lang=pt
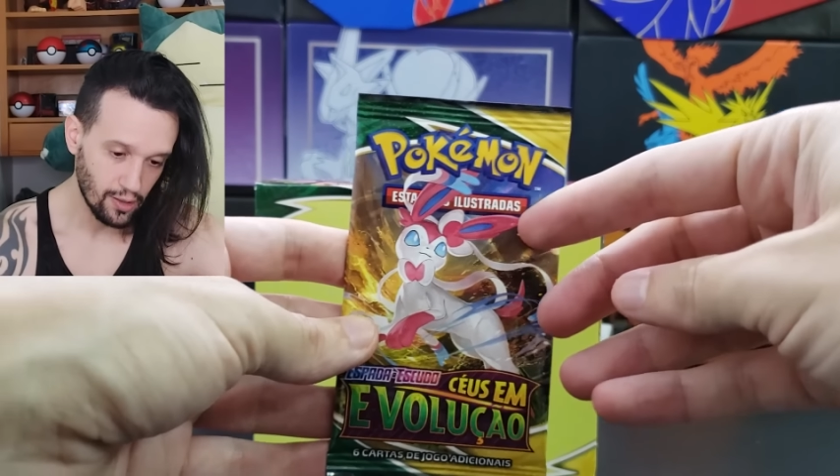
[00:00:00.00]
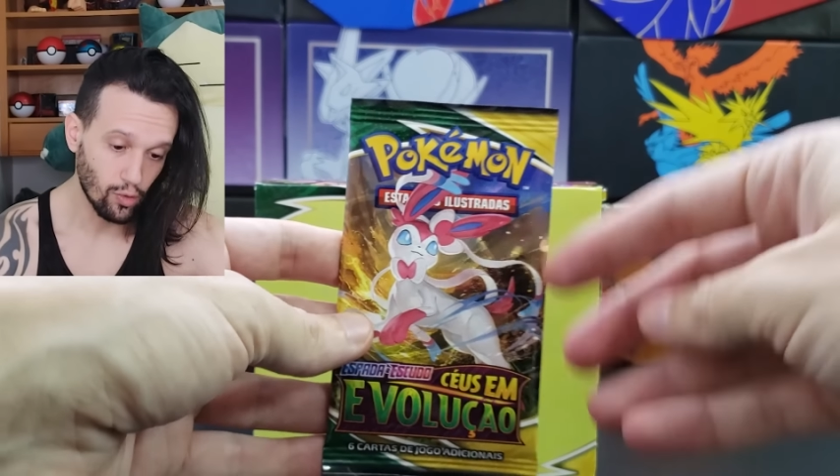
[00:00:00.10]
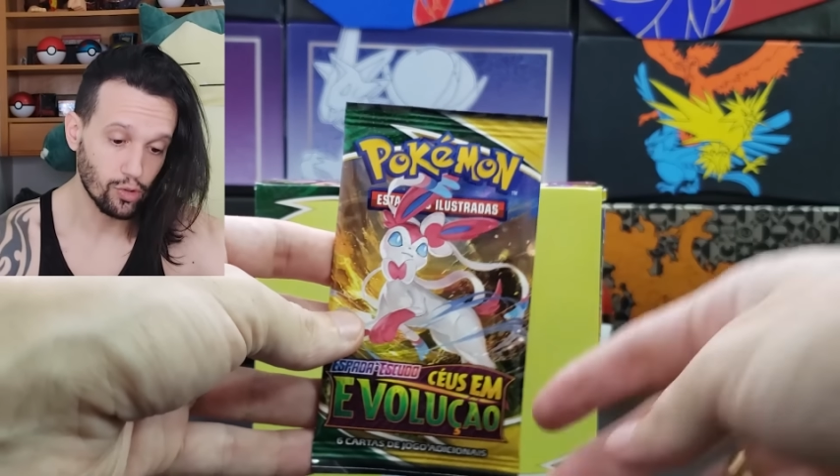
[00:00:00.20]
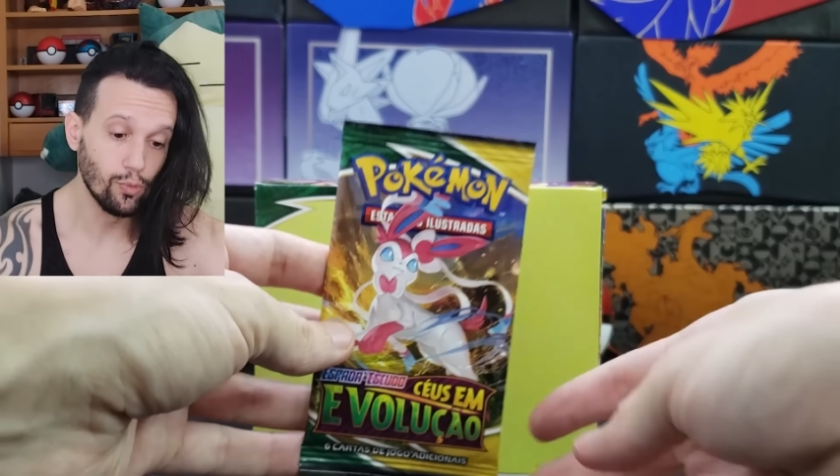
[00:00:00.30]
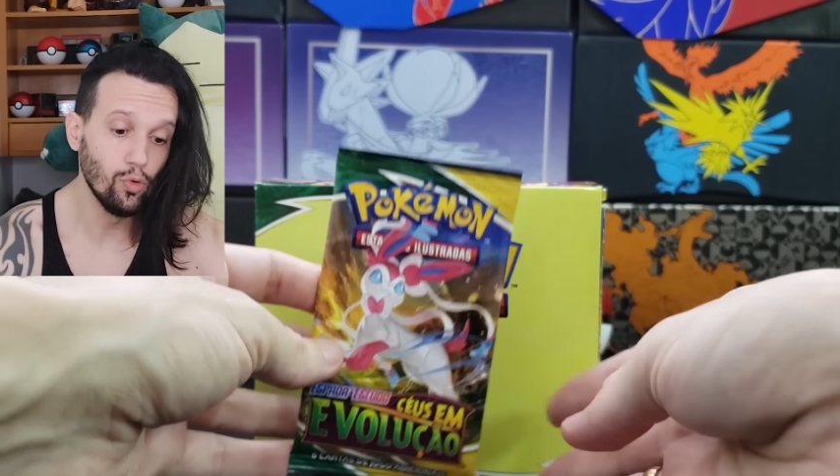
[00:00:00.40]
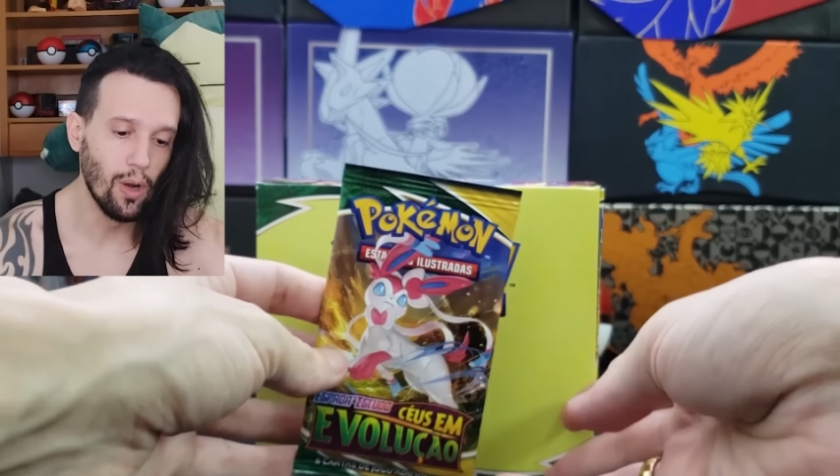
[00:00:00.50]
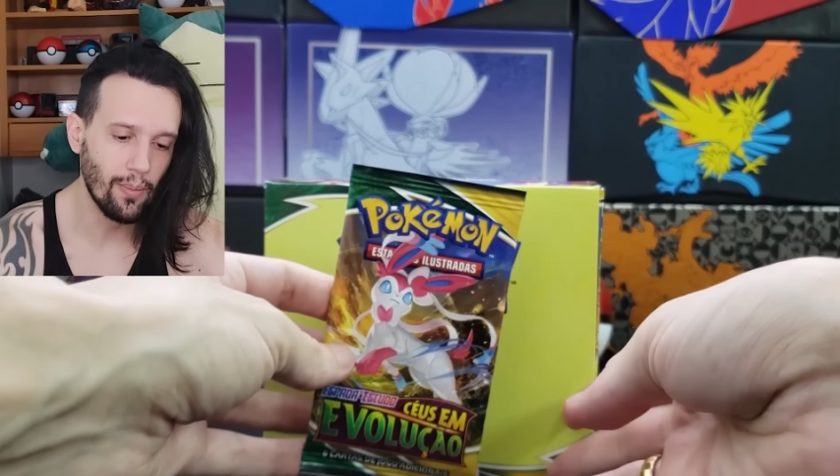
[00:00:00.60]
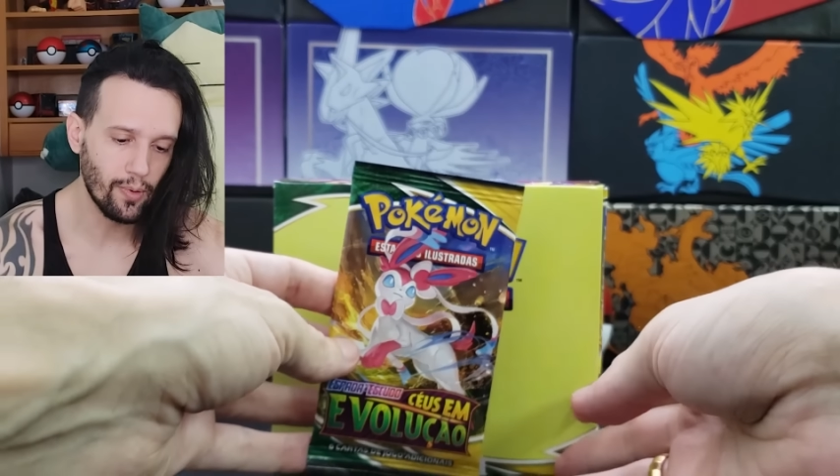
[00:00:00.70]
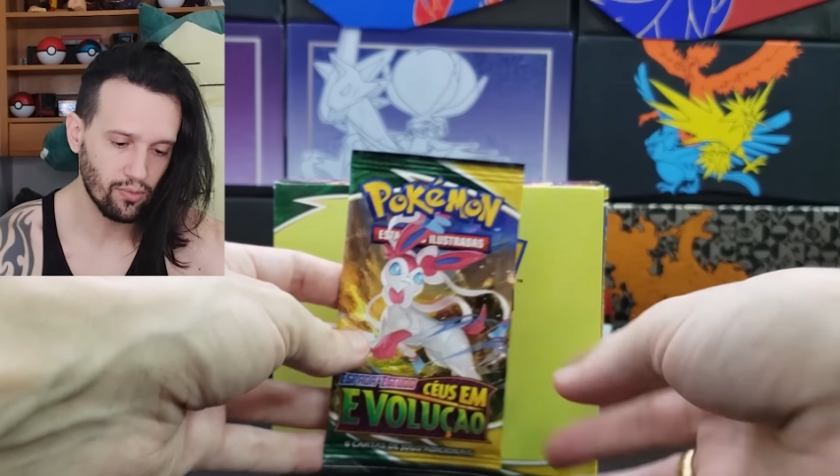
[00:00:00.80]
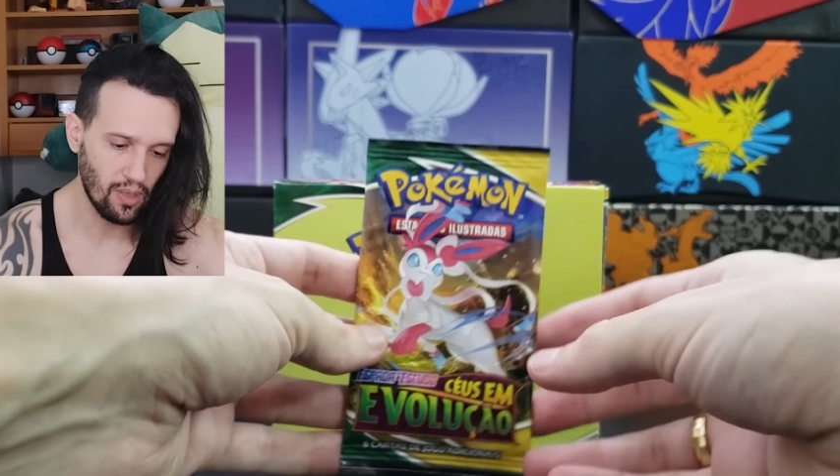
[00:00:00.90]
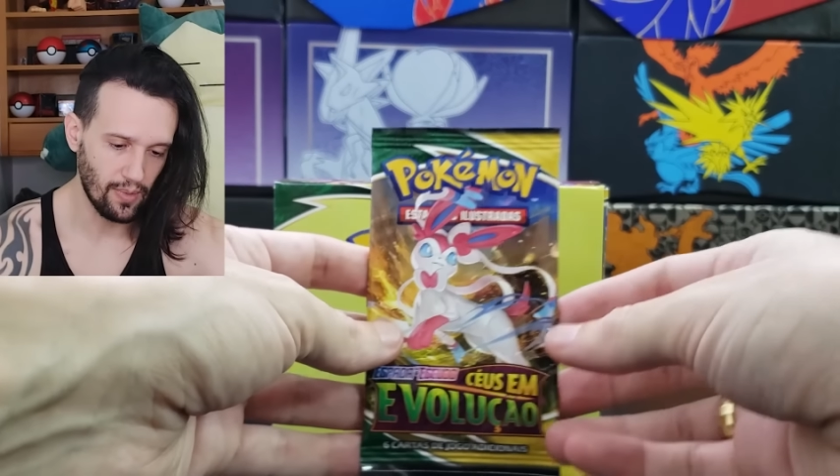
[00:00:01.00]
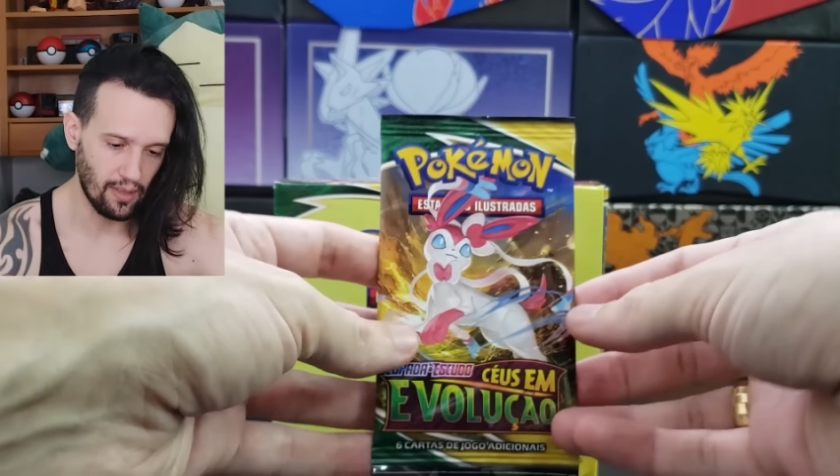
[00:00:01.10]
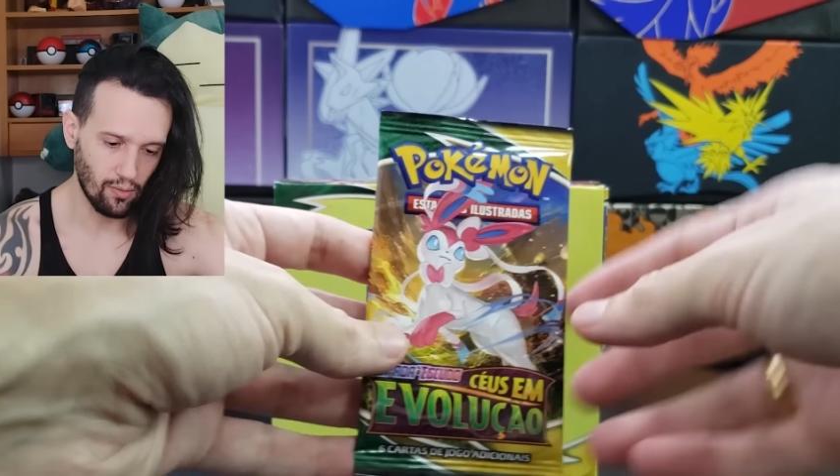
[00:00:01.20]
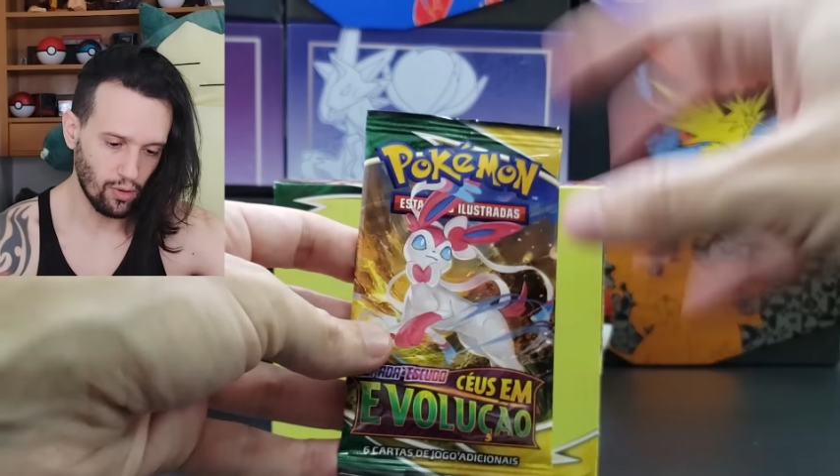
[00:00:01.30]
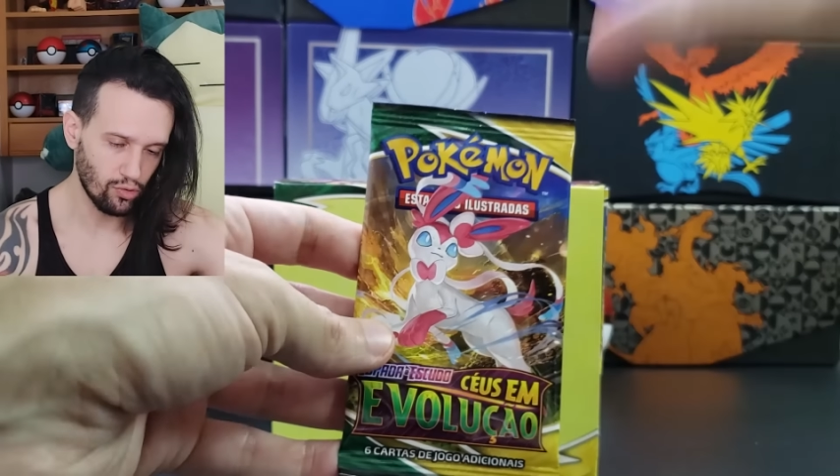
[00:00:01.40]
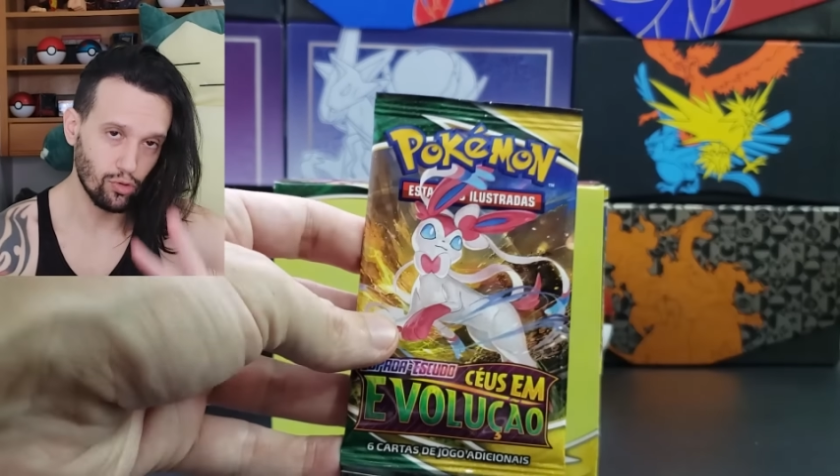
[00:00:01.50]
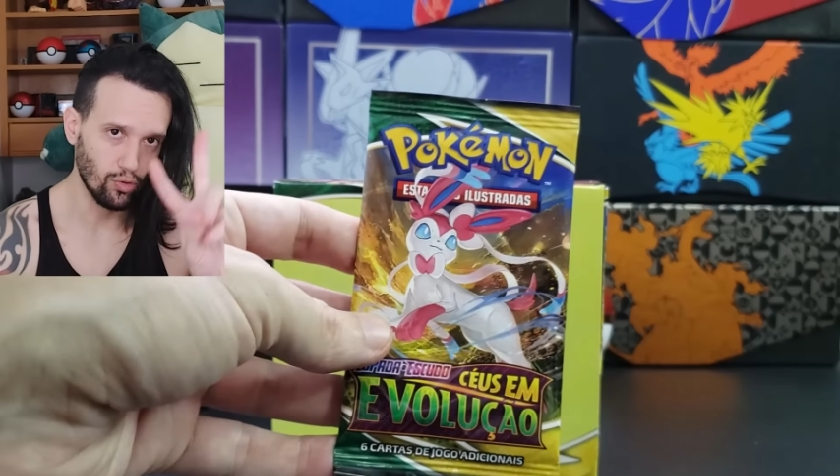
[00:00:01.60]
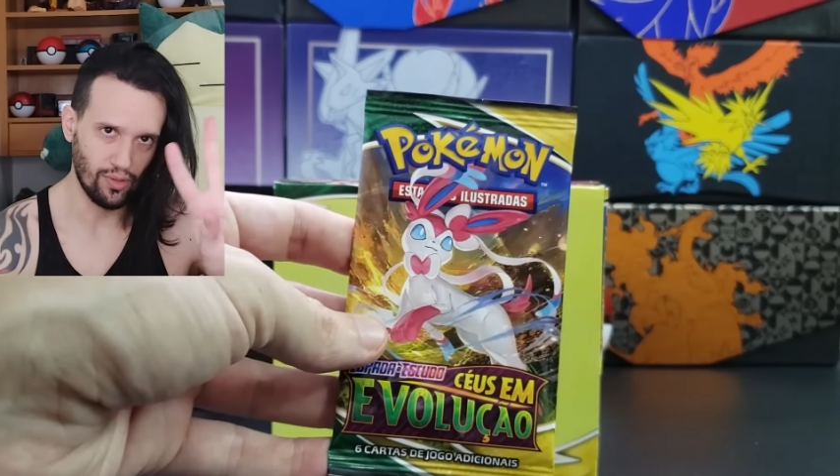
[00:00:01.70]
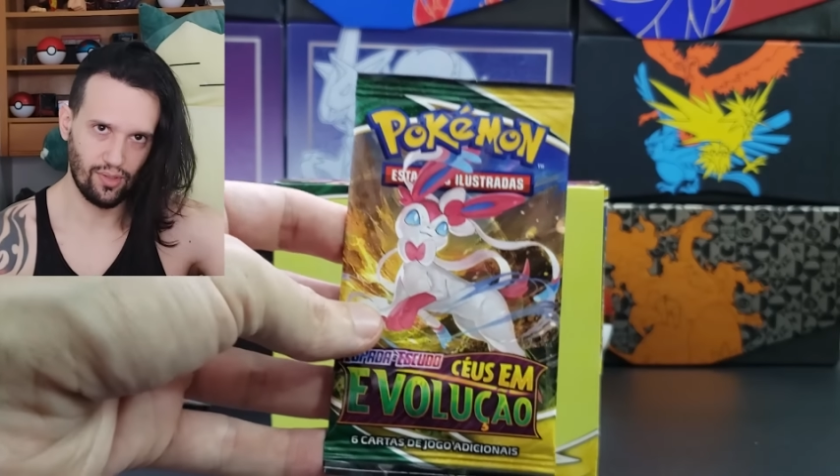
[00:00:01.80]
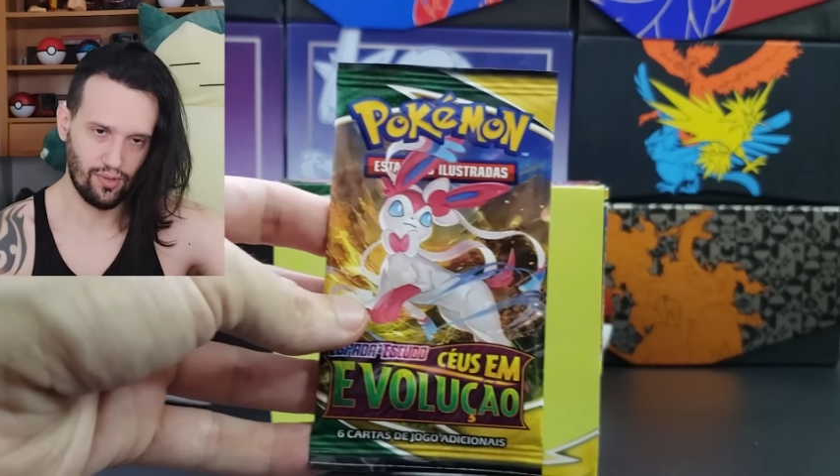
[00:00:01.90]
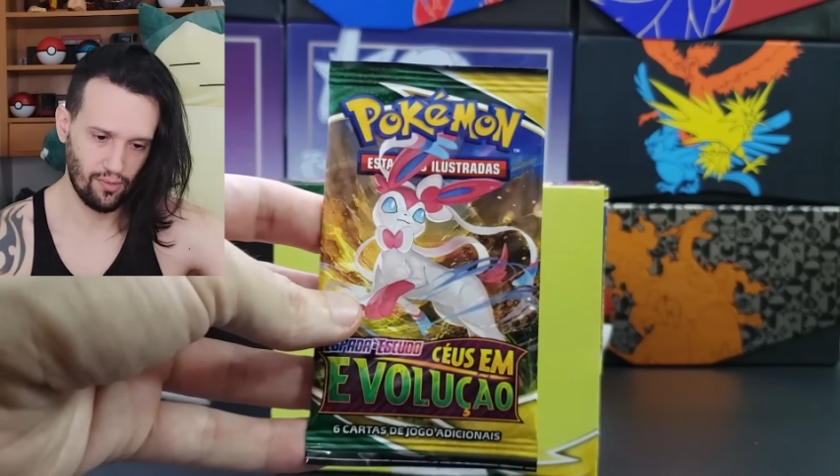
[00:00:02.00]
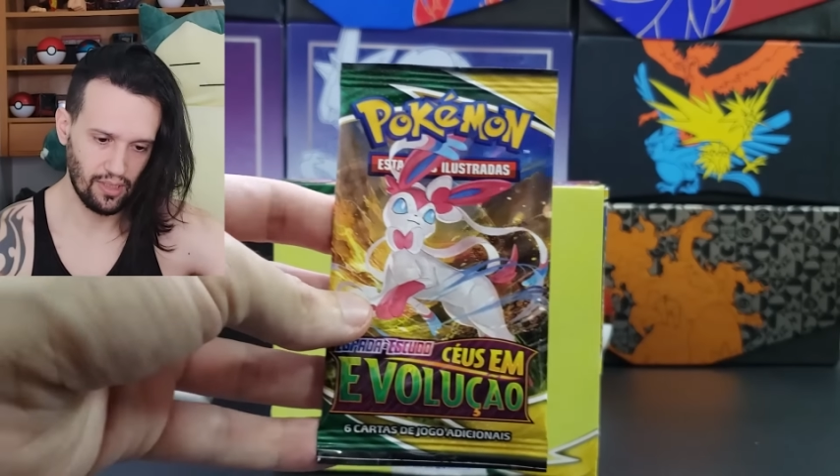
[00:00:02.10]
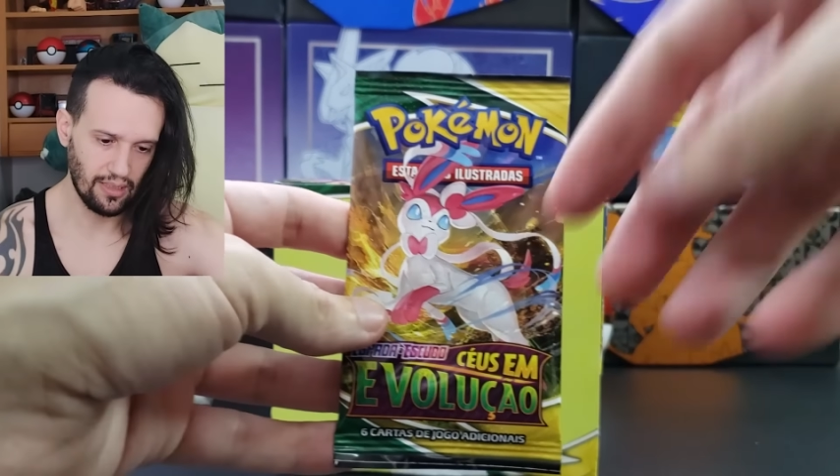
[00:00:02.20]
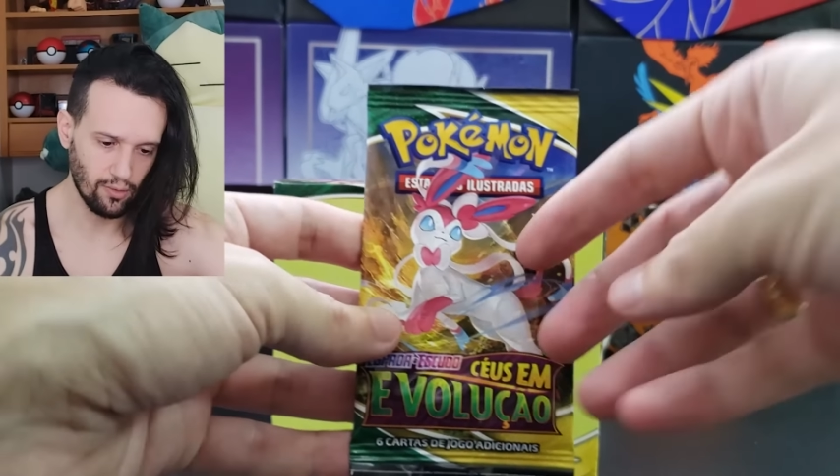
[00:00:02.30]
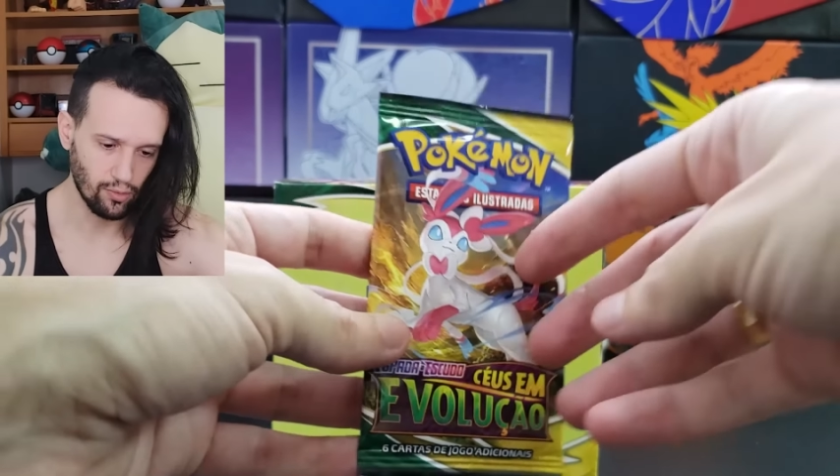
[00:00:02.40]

E eu gosto muito do Ambion também. Eu gosto dos dois. Eu queria ter